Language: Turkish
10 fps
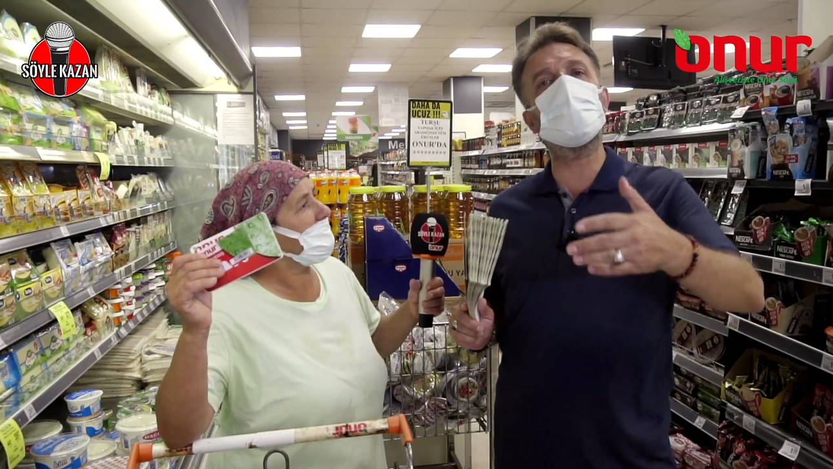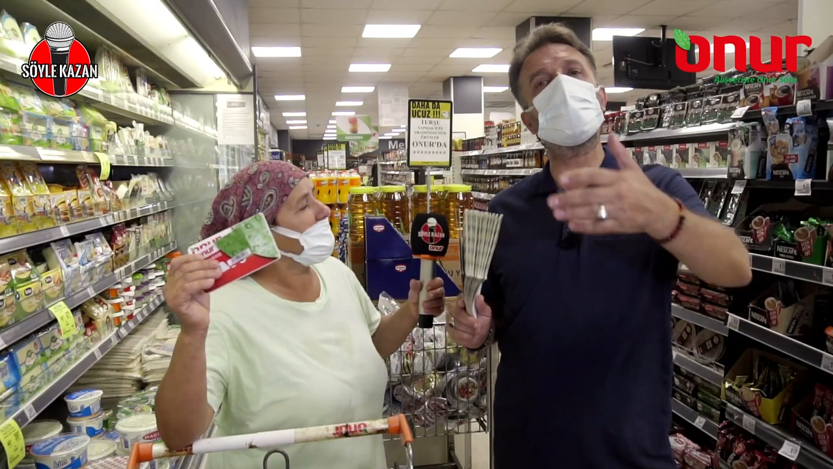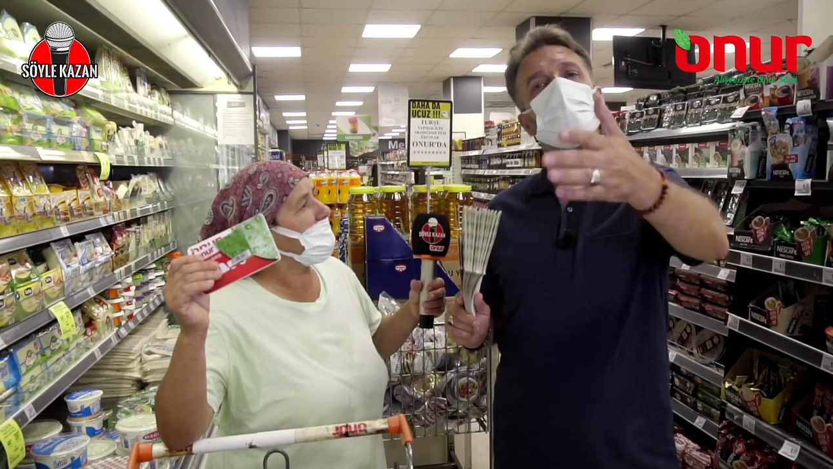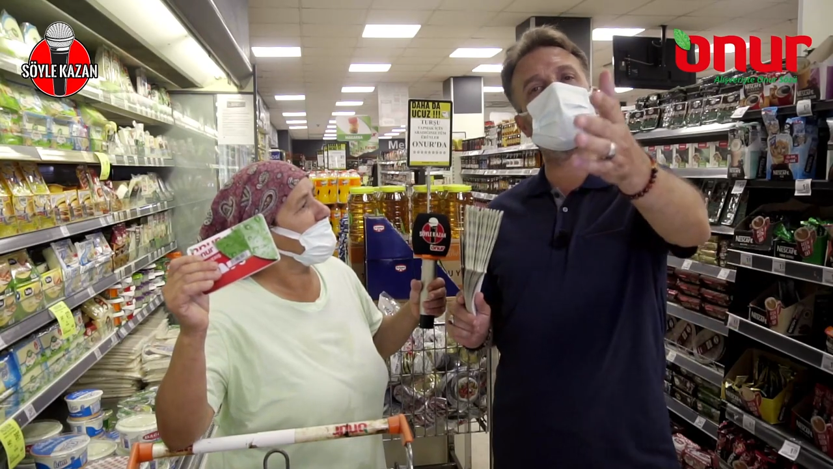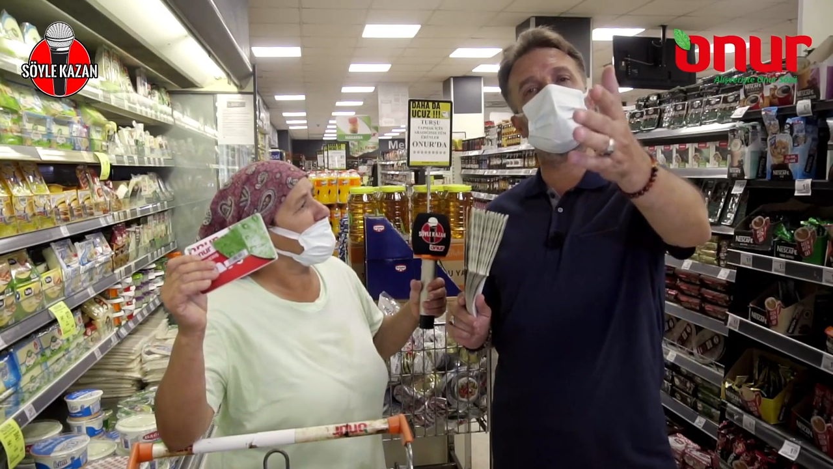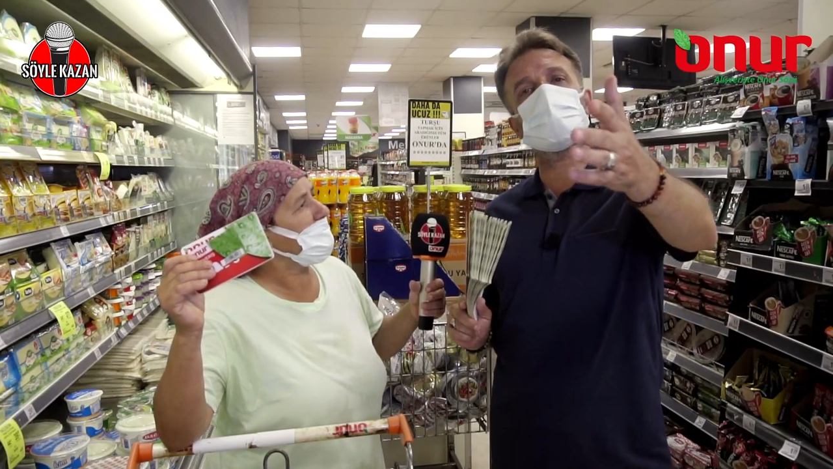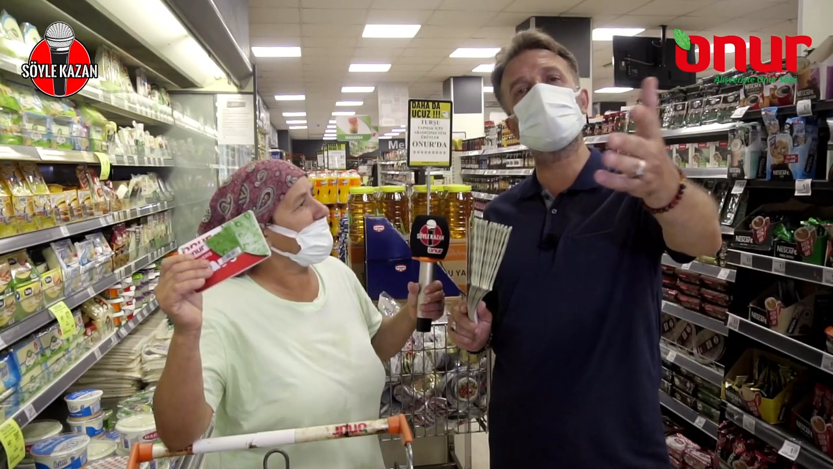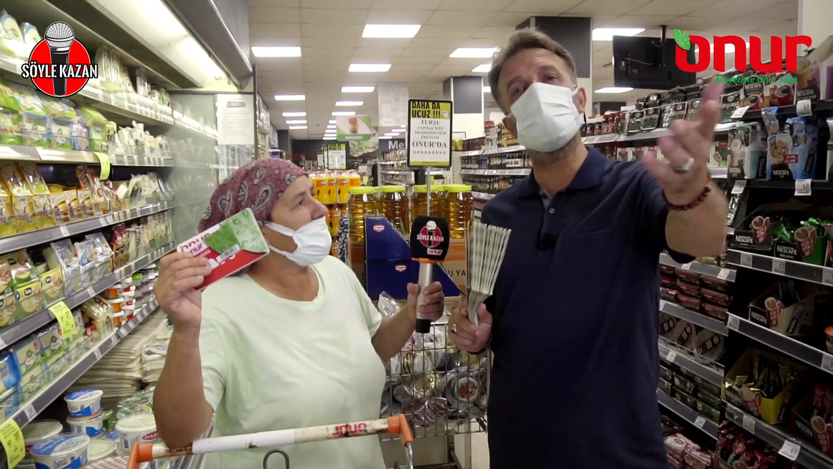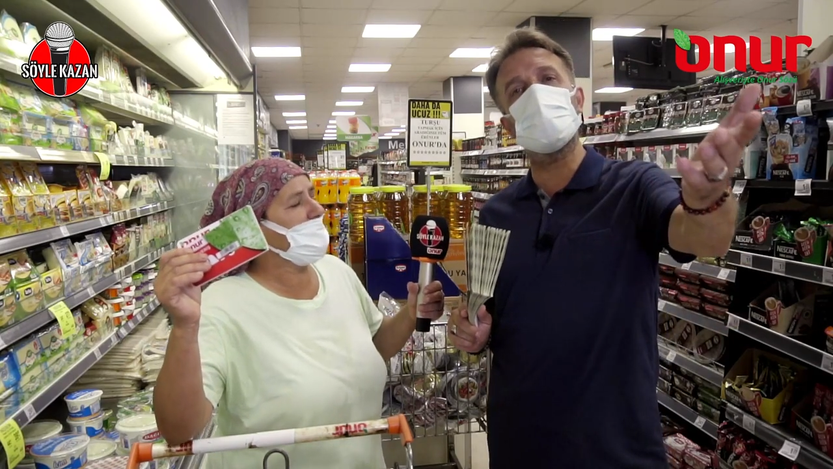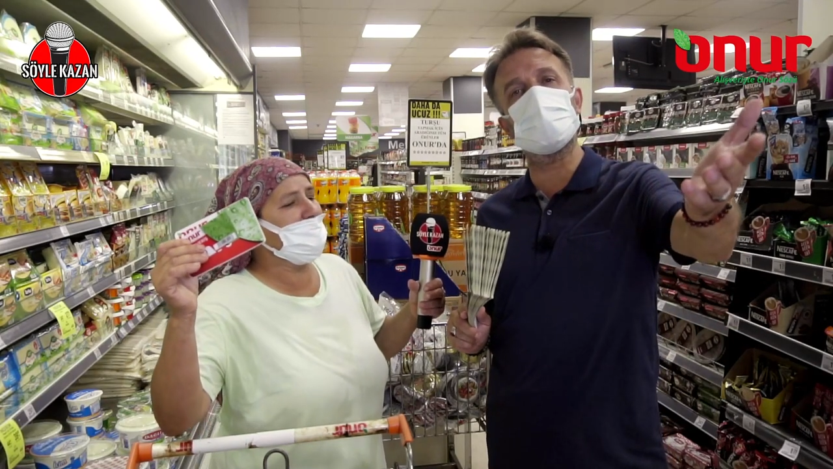ben rahat rahat
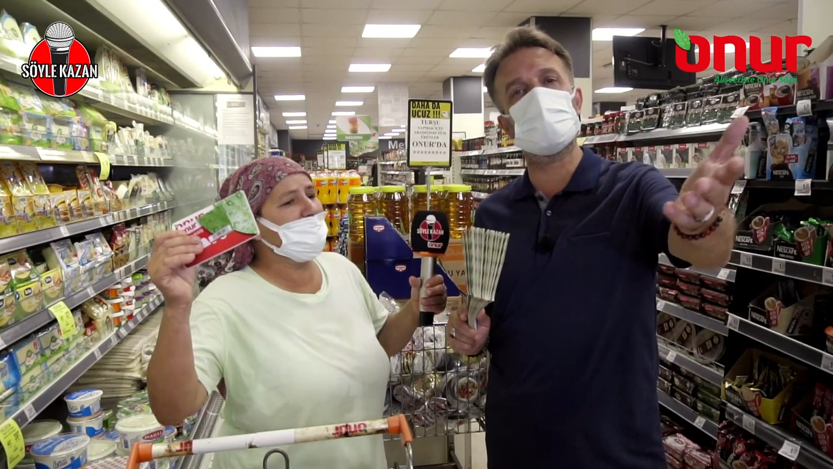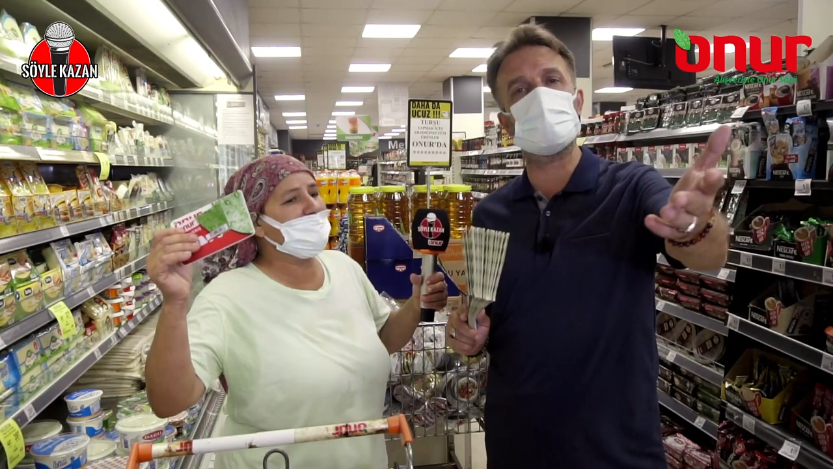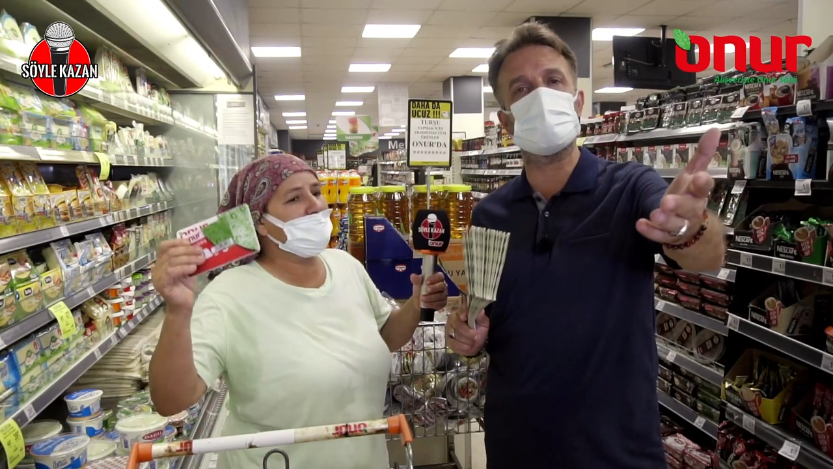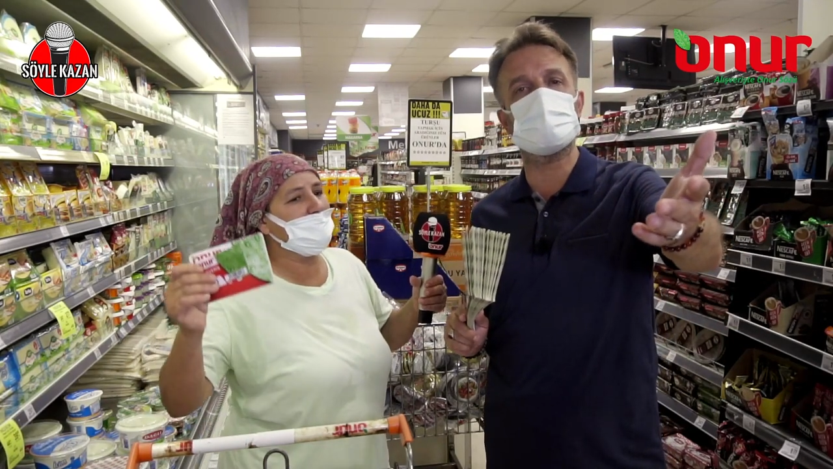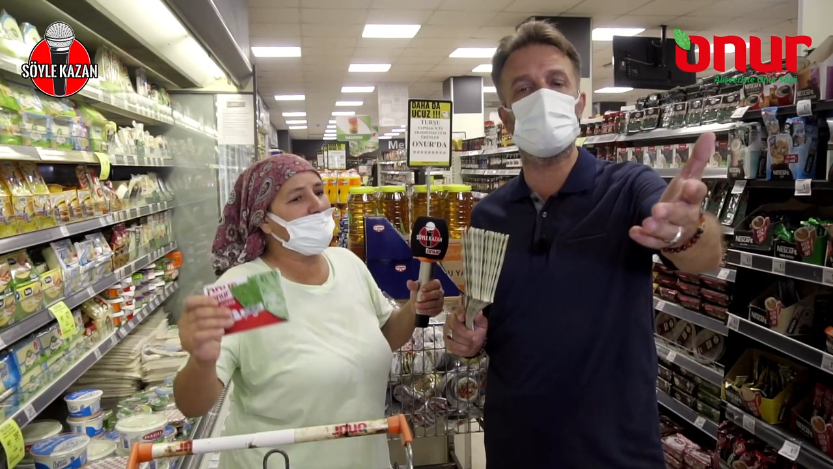söyleyebilirsem evet.